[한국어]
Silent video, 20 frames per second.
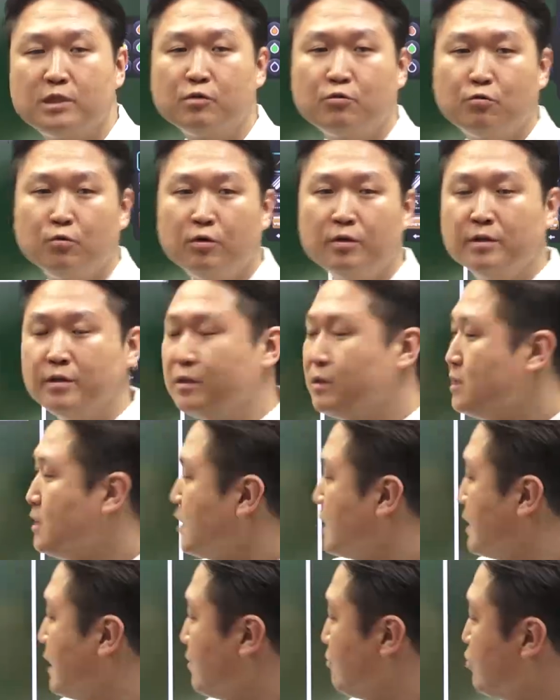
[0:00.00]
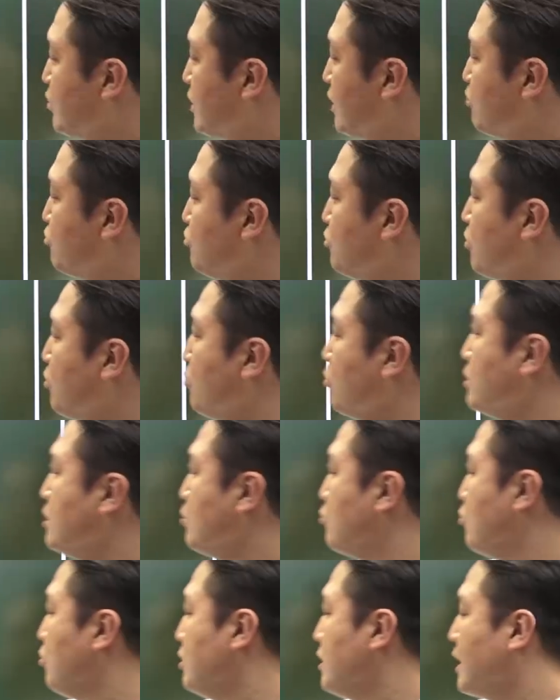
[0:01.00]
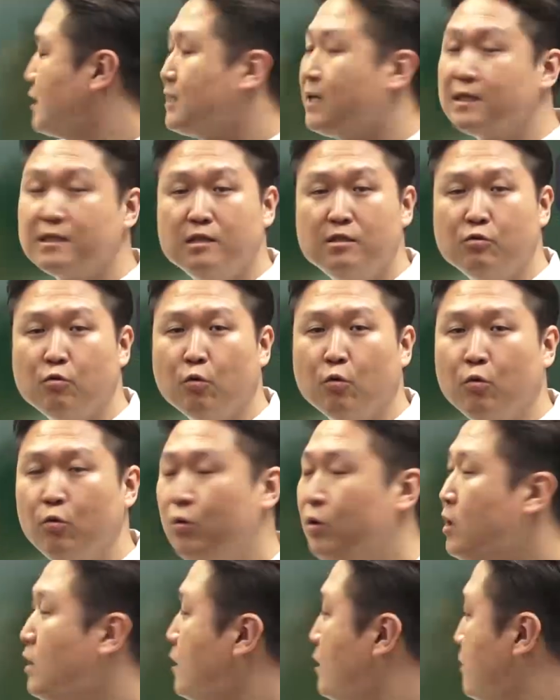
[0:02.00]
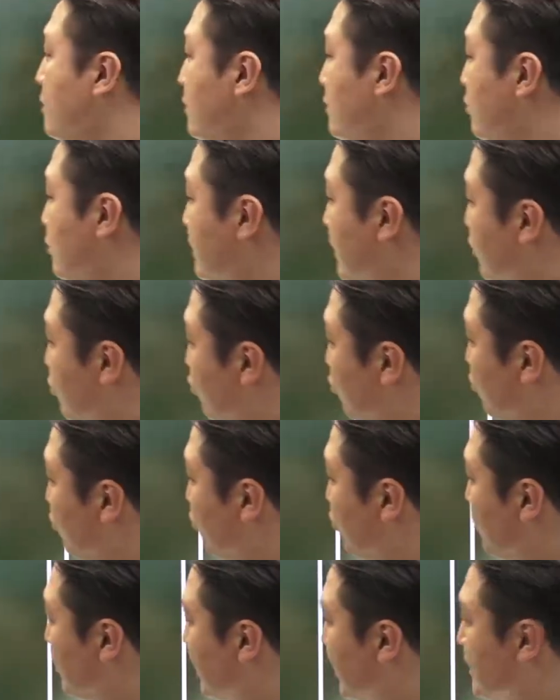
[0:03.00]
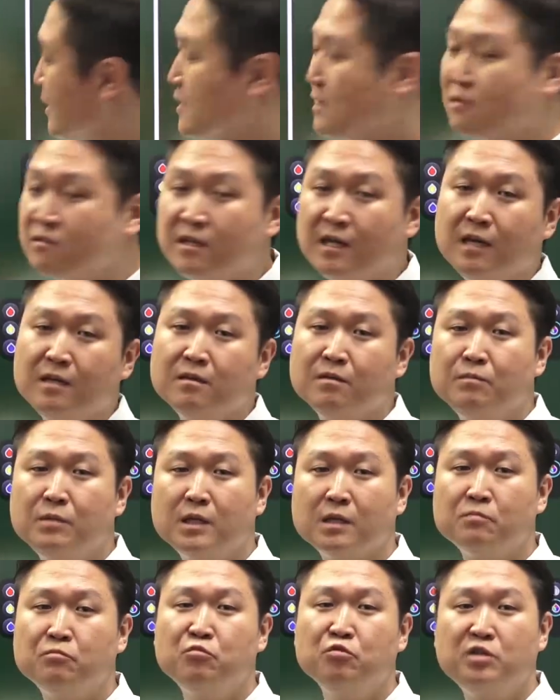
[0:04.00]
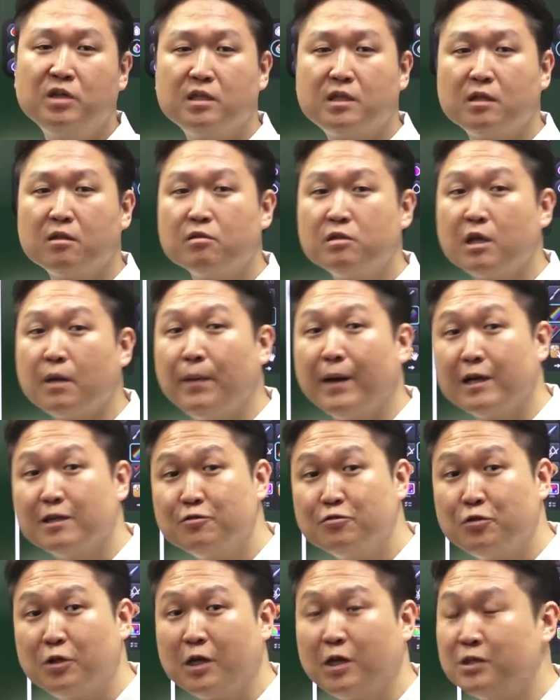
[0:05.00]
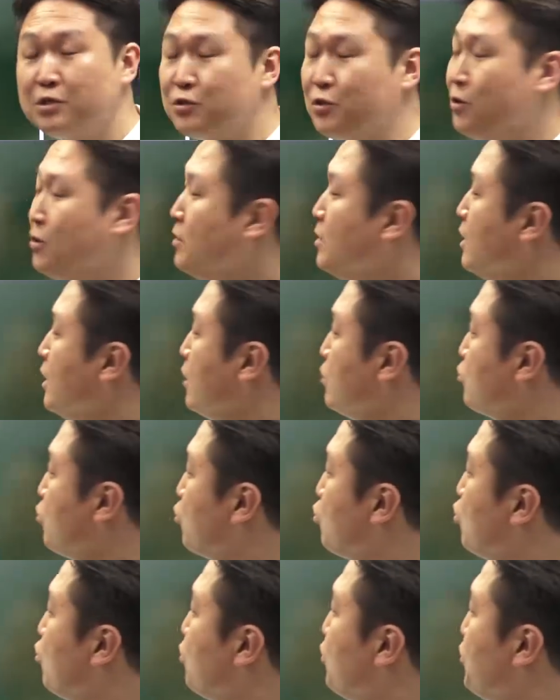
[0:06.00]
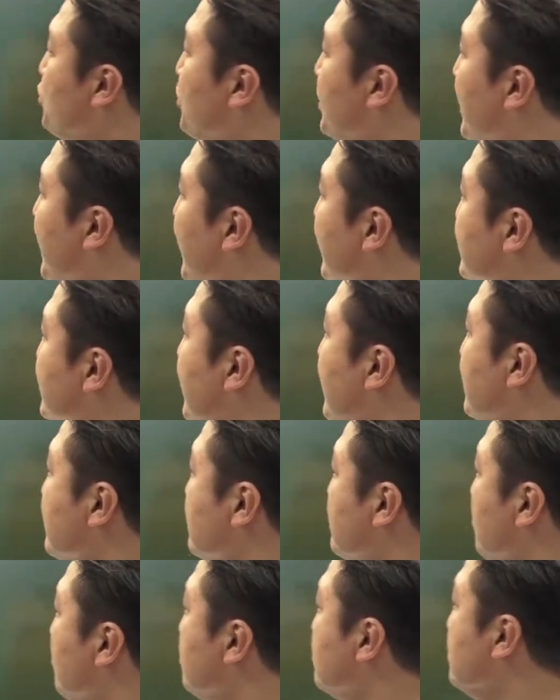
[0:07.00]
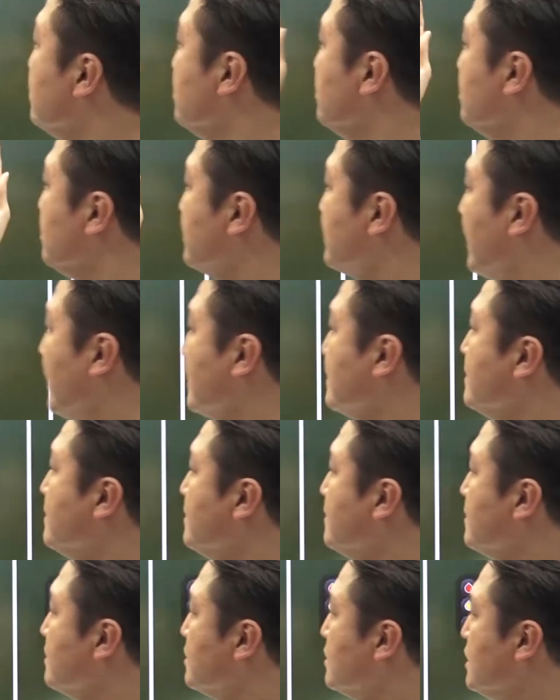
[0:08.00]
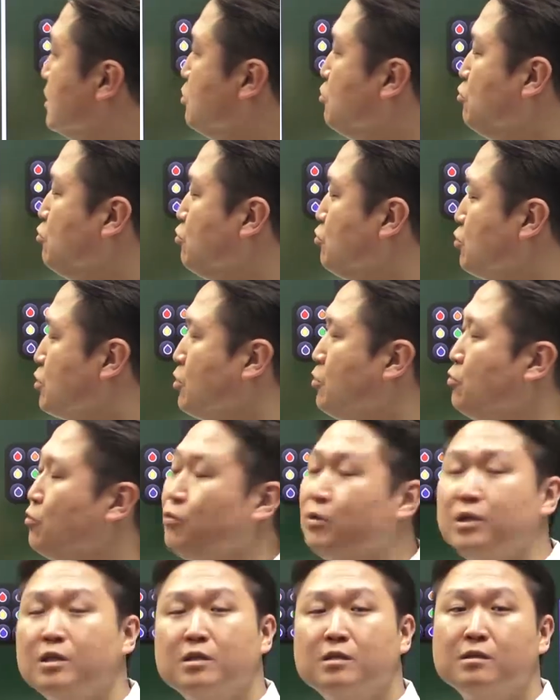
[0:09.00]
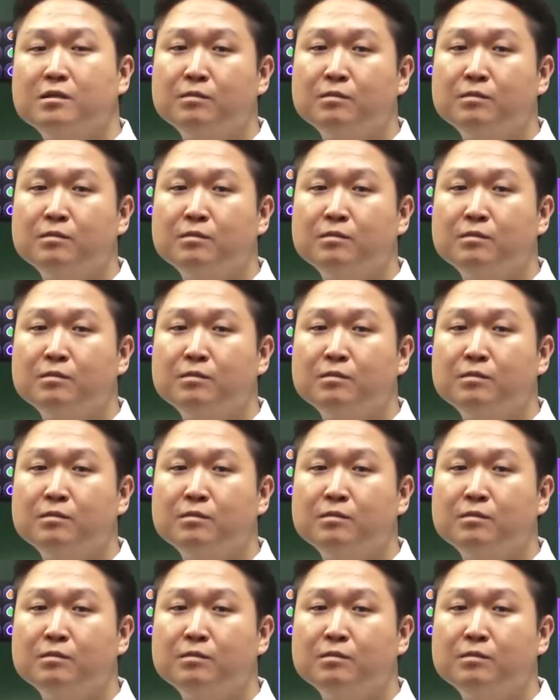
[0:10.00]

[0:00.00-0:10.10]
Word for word: 직가분차의 순서로 직권이 가장 크고 차동복권이 가장 작다는 겁니다. 그럼 문제에 따라서 이렇게 바뀔 수도 있겠죠. 속도 변동이 가장 작은 직류 전동기는